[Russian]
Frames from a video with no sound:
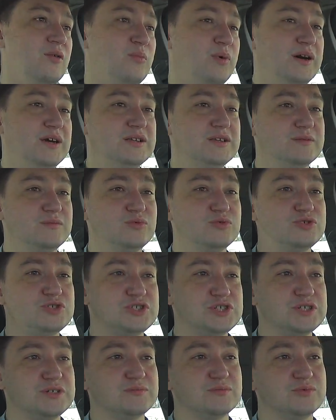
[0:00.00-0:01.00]
Поэтому
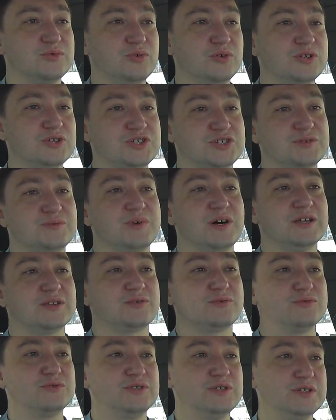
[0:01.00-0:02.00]
чем дольше
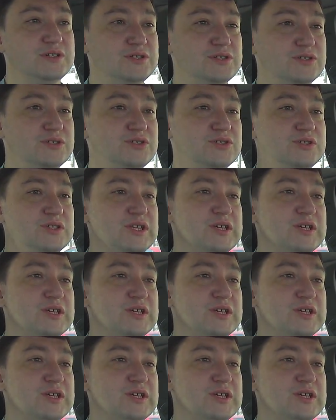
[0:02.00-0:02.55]
матку держат,